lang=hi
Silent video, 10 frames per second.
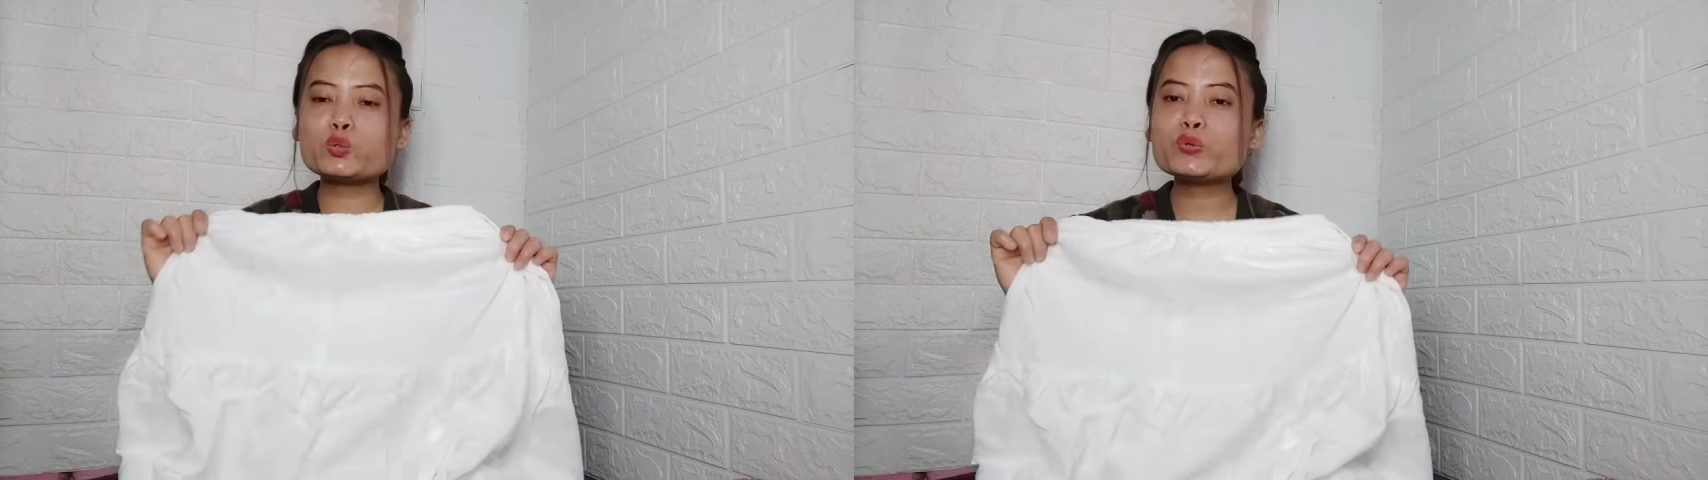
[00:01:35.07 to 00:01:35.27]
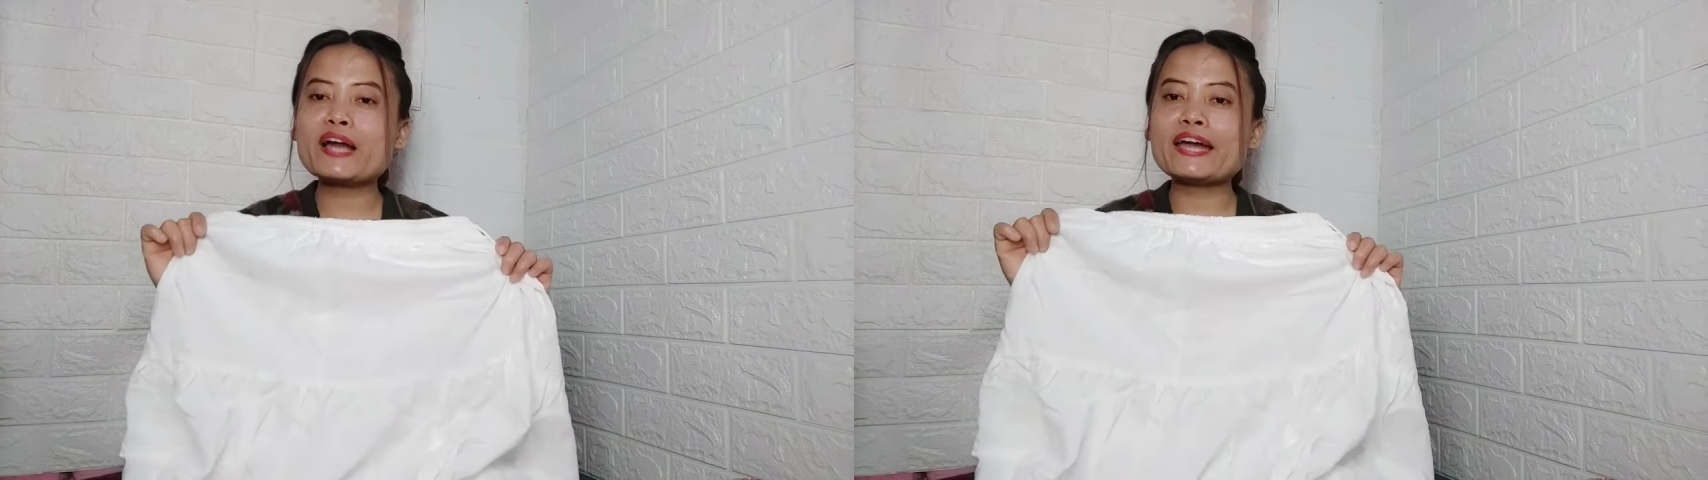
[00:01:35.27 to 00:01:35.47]

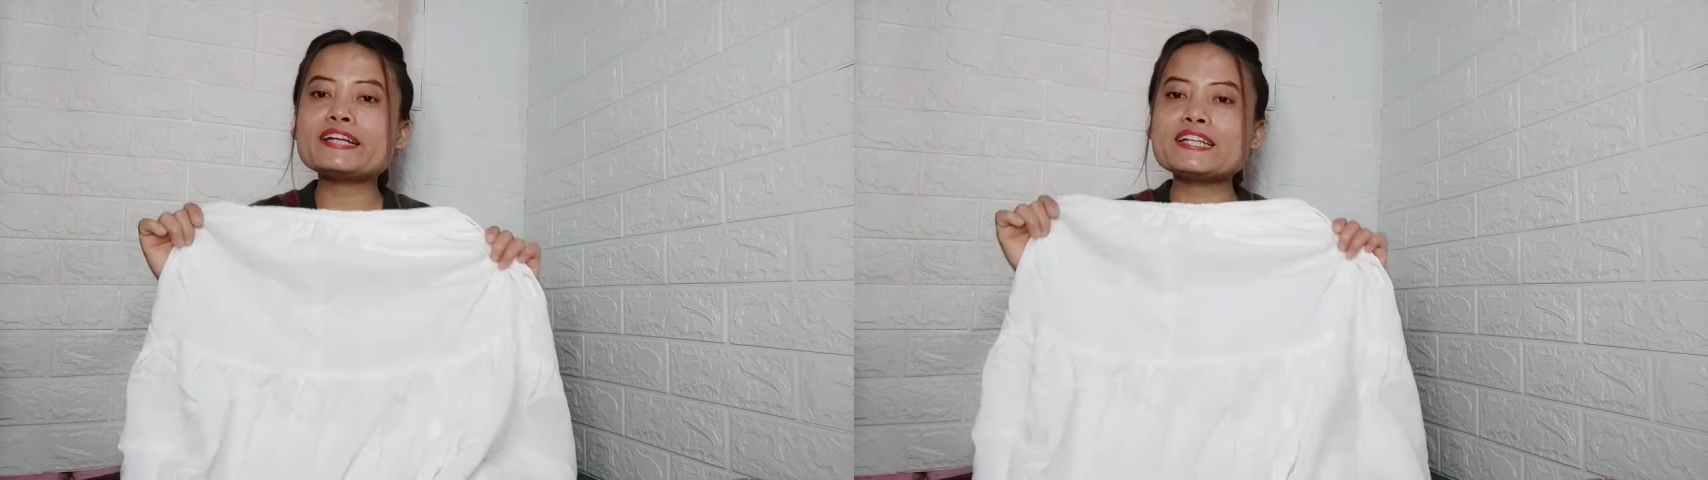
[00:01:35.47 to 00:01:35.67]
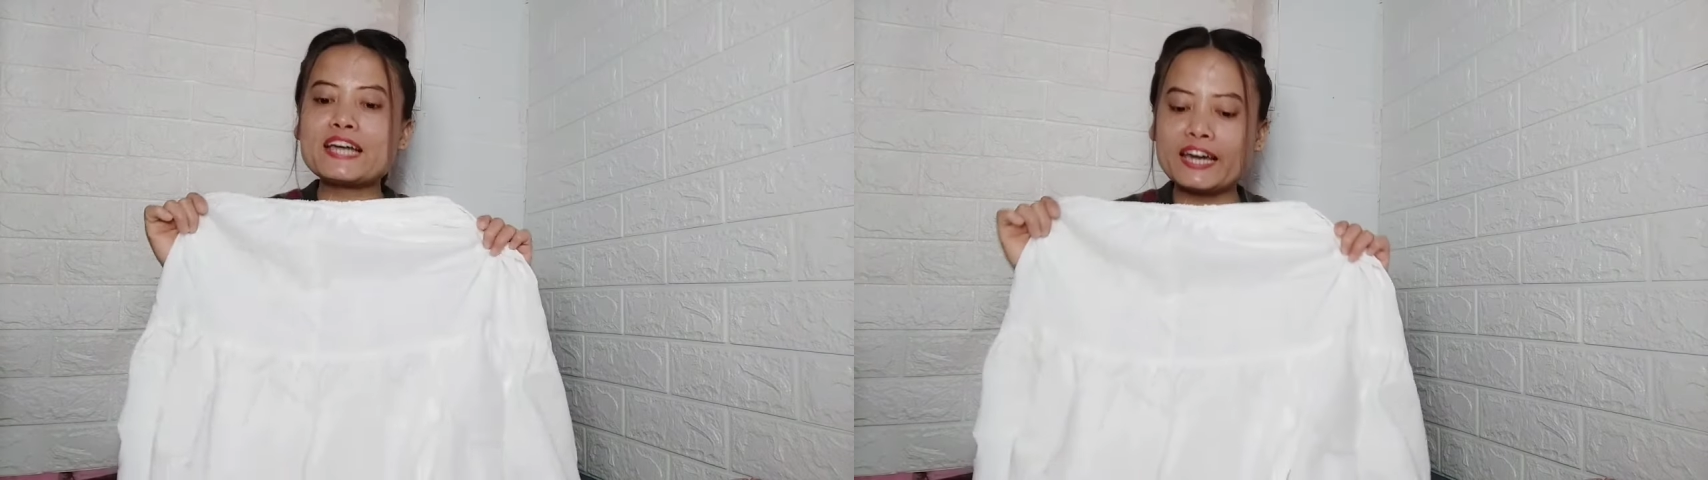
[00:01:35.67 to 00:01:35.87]

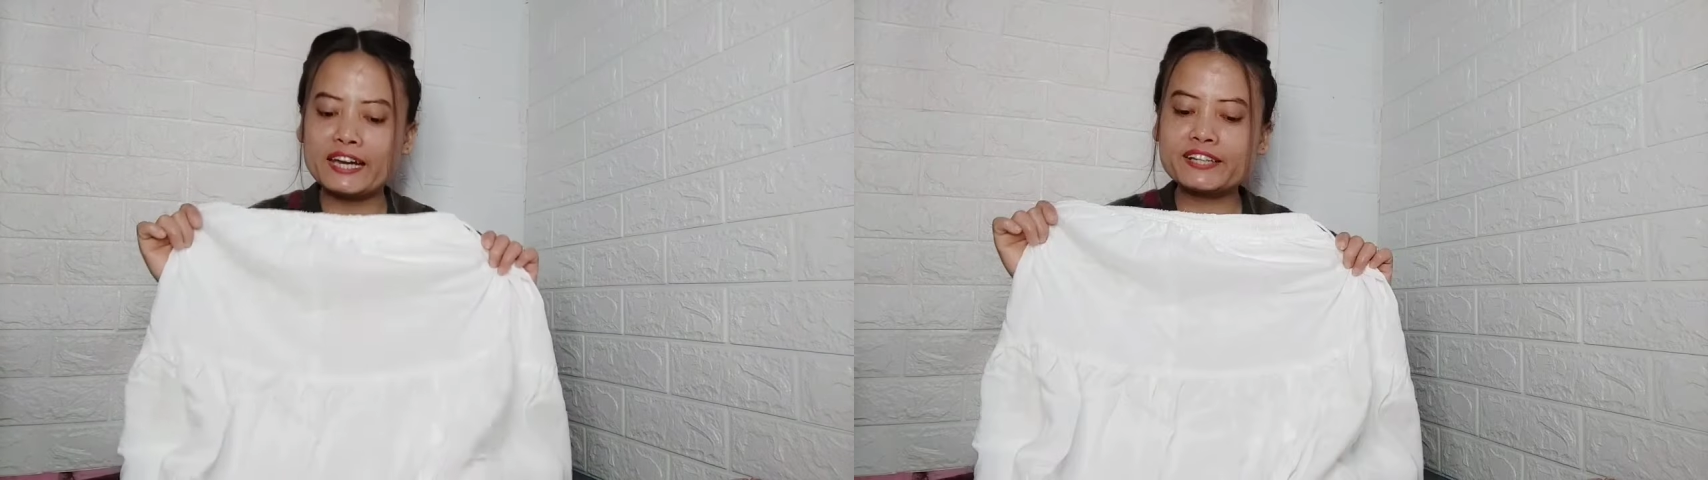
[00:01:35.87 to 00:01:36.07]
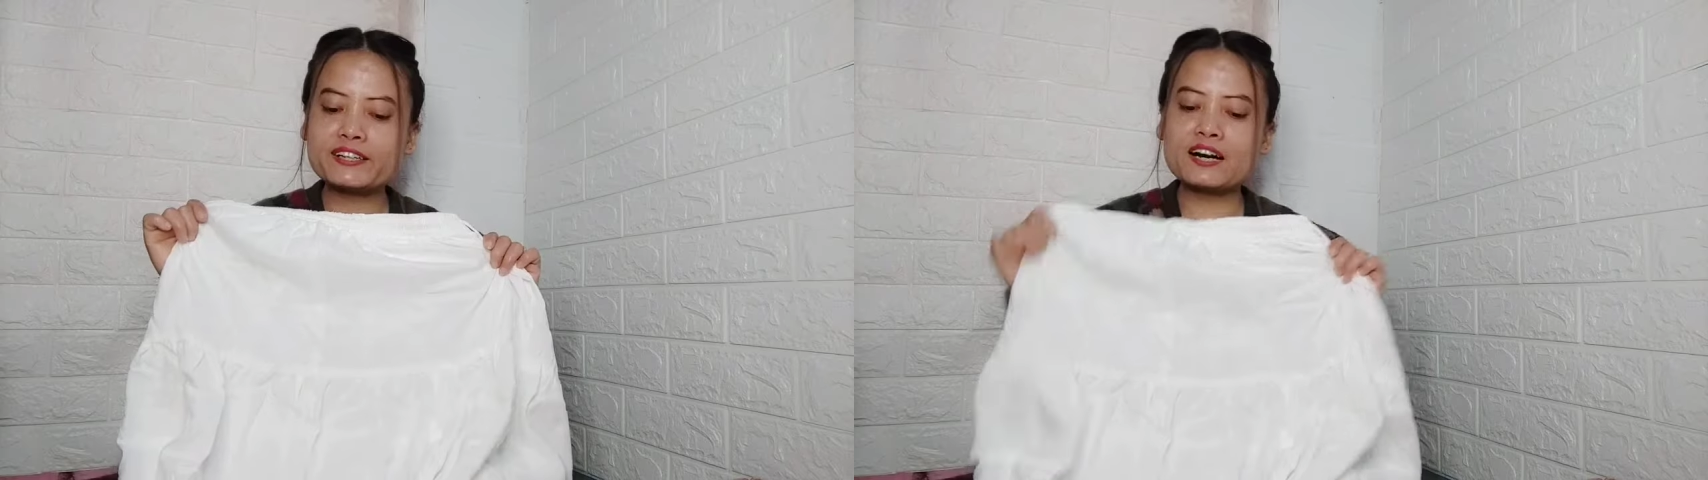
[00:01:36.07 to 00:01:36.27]

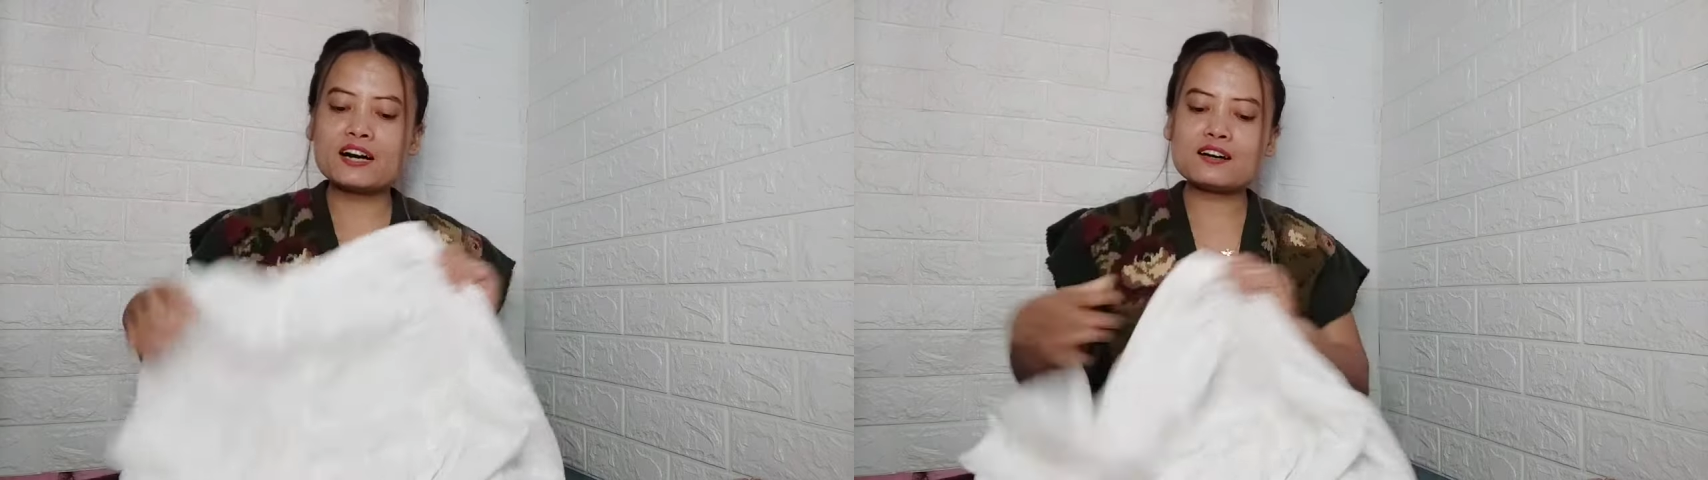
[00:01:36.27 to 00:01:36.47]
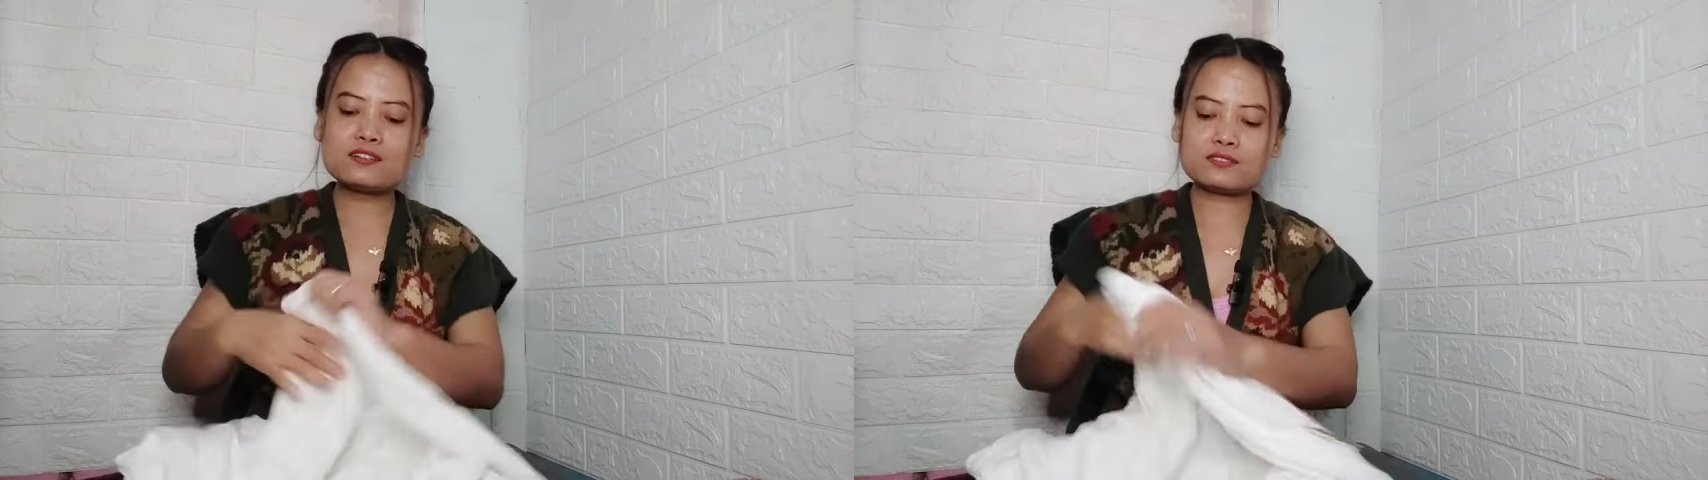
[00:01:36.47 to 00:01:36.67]
298 का